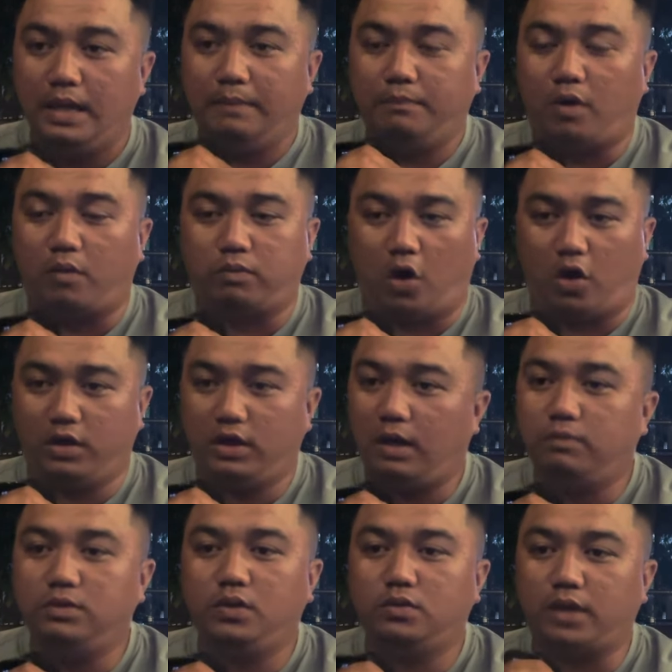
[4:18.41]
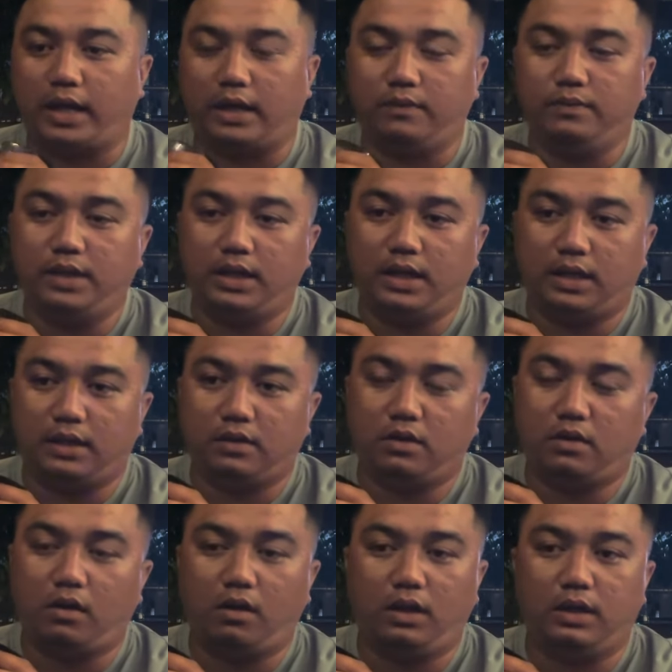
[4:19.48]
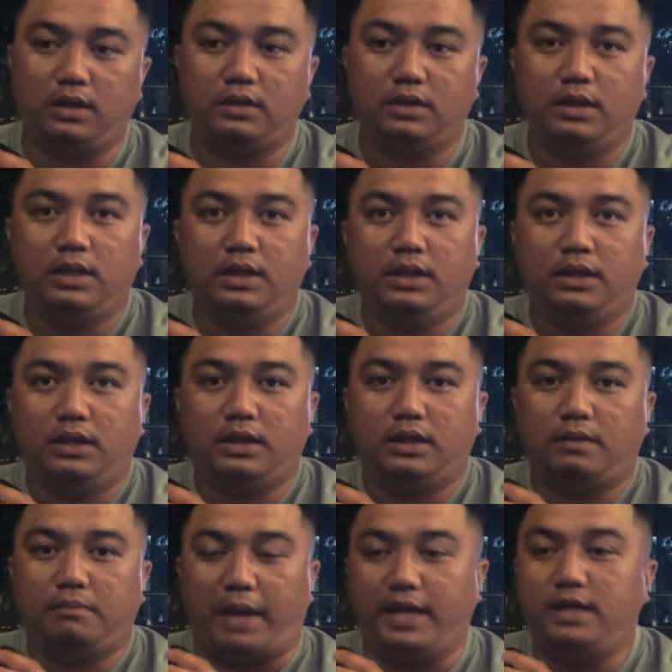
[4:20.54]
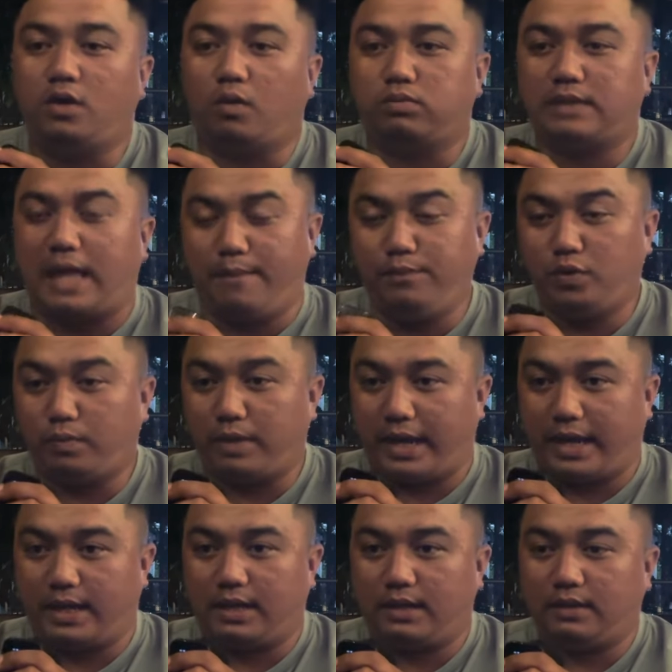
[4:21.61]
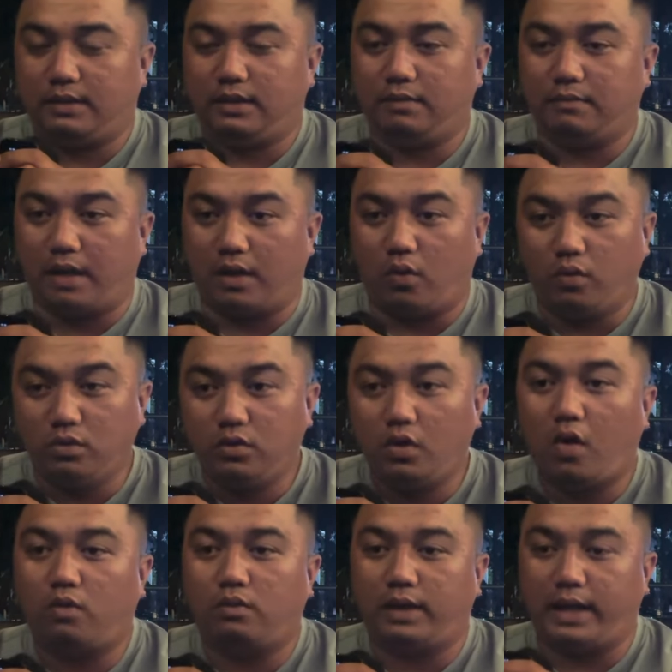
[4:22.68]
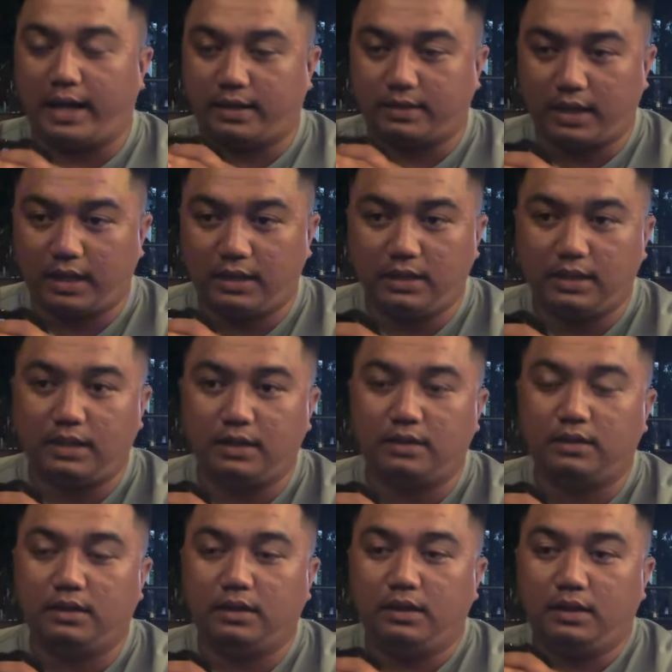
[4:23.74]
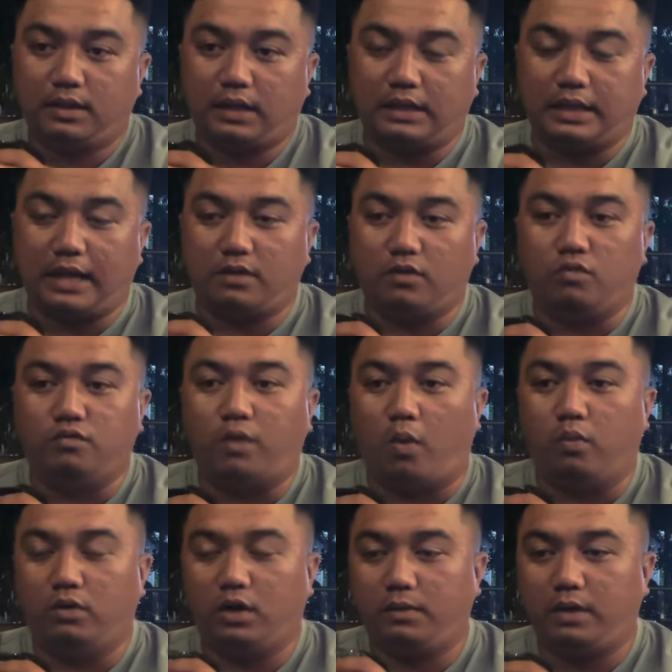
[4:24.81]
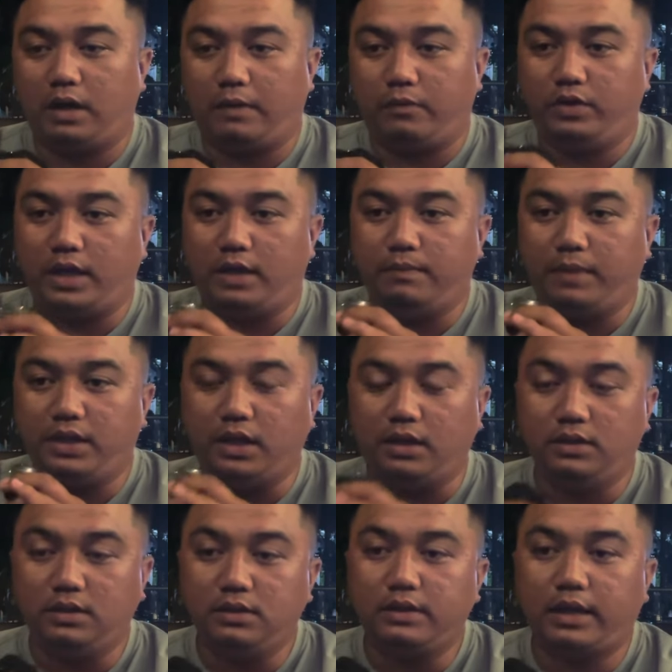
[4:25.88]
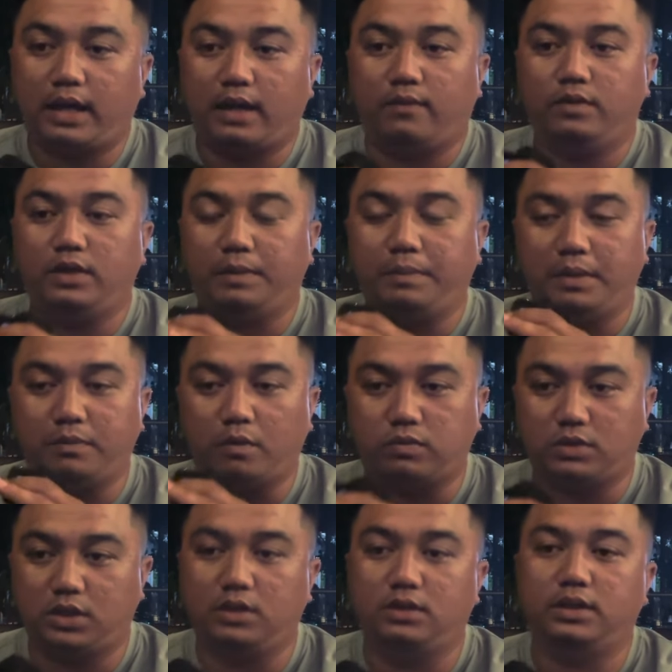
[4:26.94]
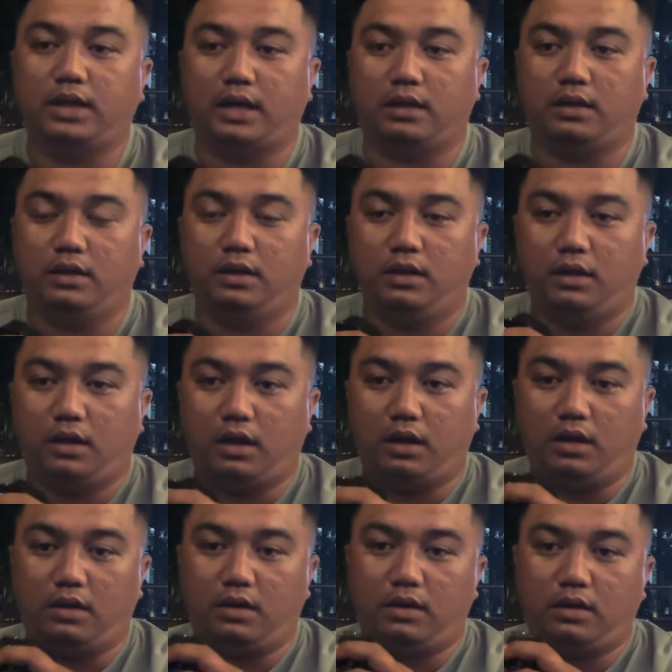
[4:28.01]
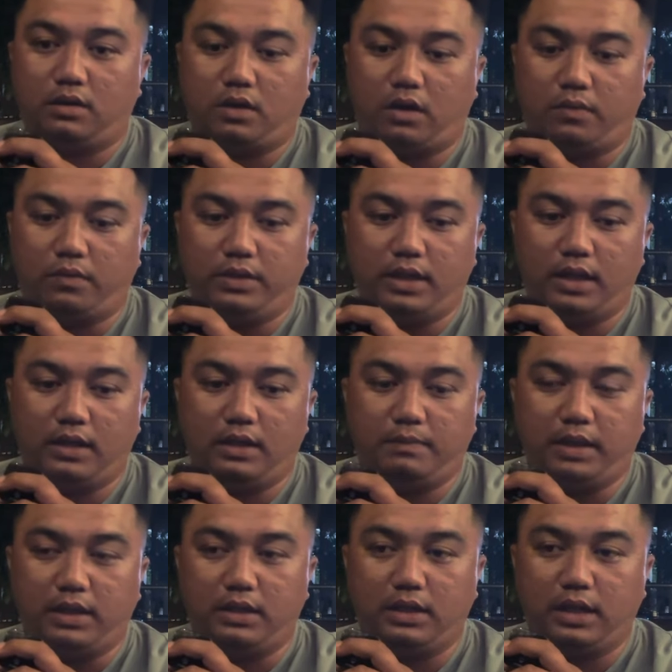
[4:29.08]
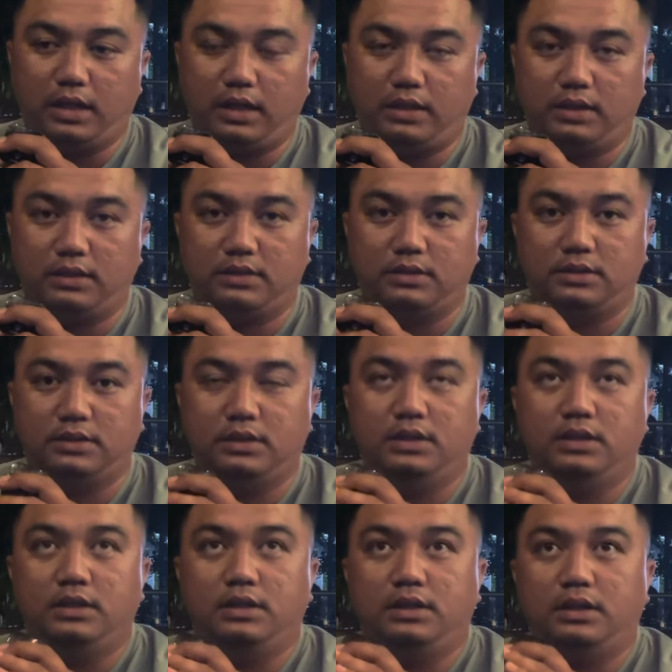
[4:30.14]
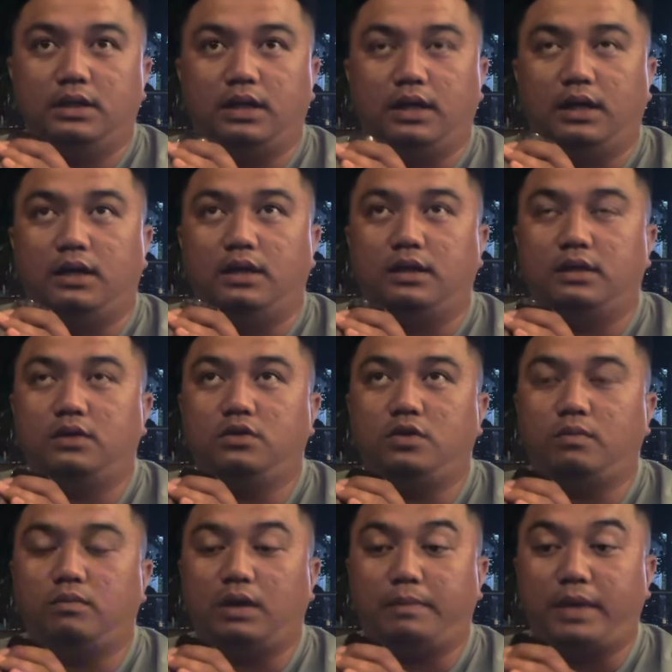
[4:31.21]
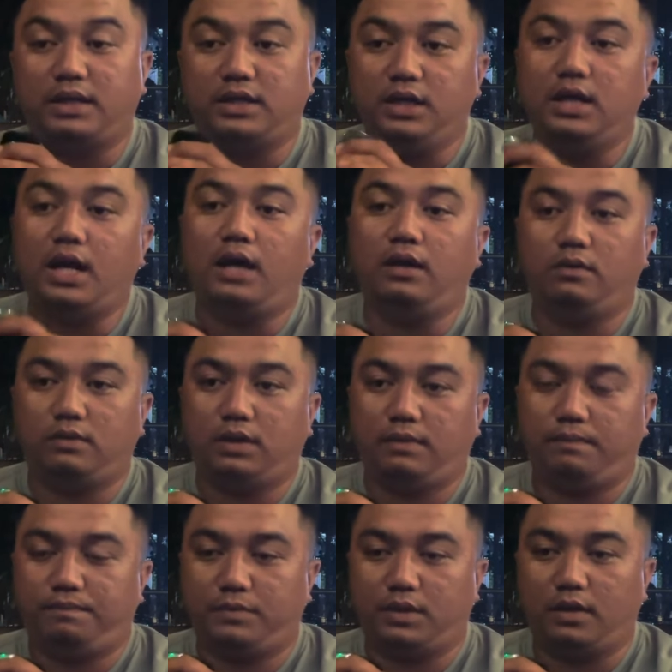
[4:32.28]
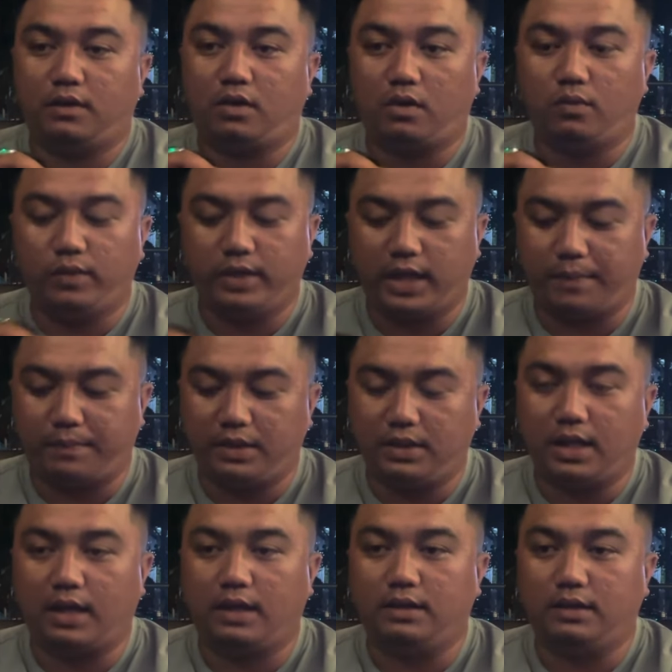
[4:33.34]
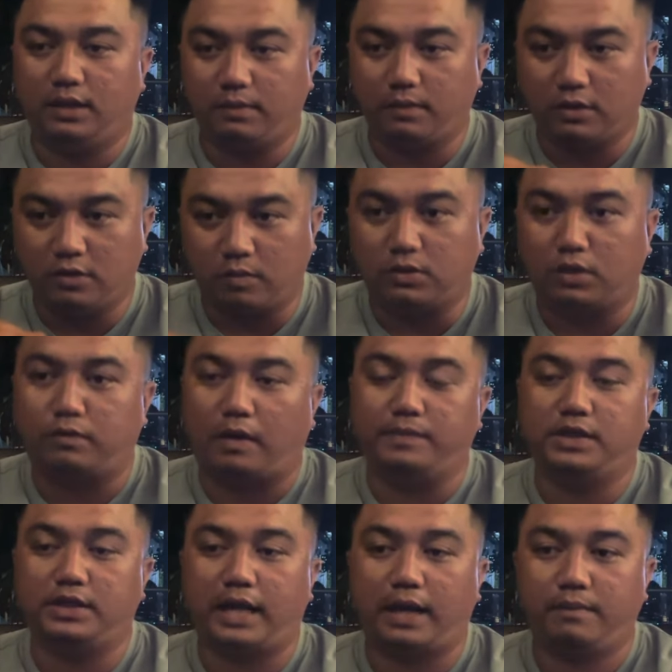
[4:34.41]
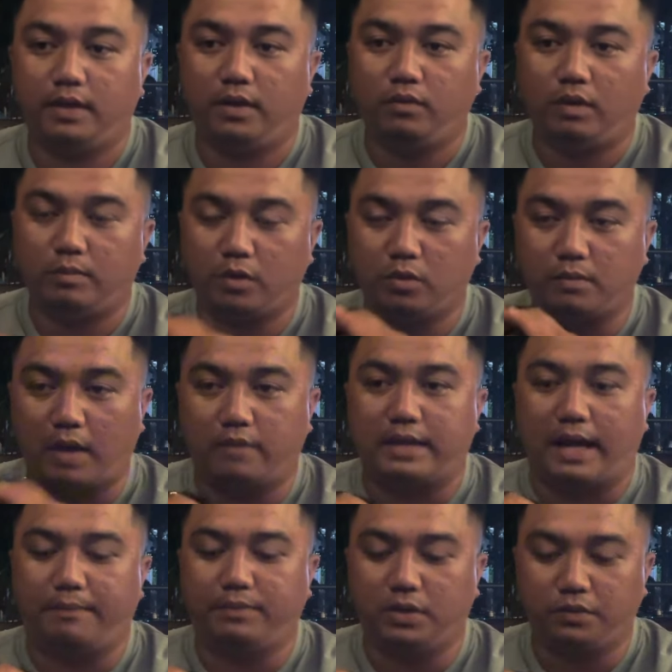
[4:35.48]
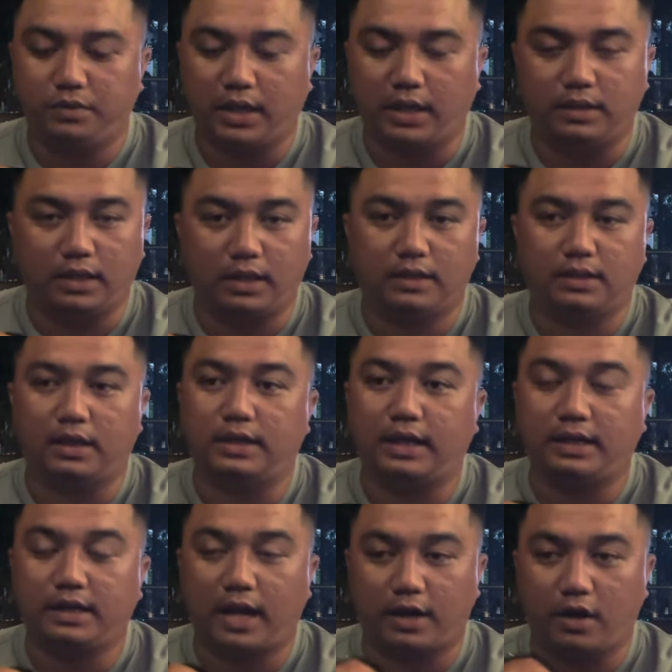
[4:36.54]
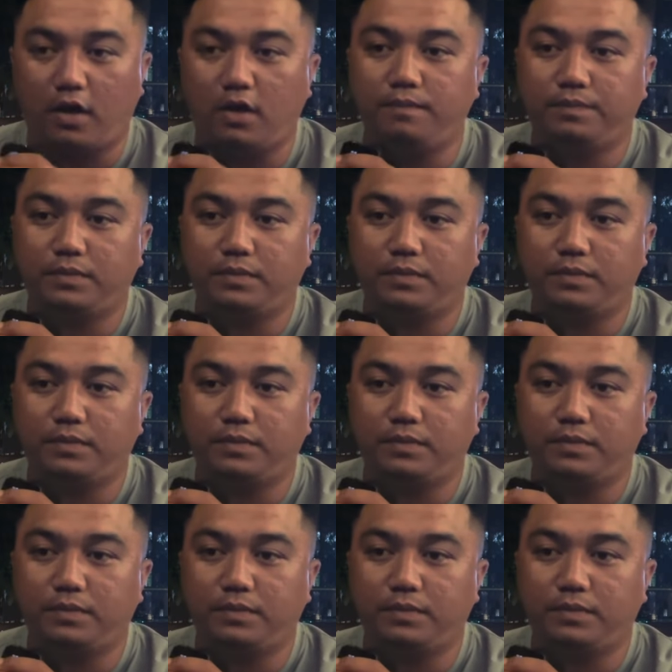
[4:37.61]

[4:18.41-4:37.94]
một lọ nó không nhiêu tiền của gì à nó có ờ, ờ, bảy chục tám chục ngàn à nhưng mà uống vô là cái ờ, cái tác dụng phụ nó là quý vị bị giữ nước nè quý vị bị mục xương nè à, rồi quý vị bị à, à, nói chung là mất trí nhớ luôn đó nó có nguy hiểm đến vậy nhưng mà dùng thực phẩm trước này em hiểu em hiểu bảo đảm cho quý vị những cái vấn đề đó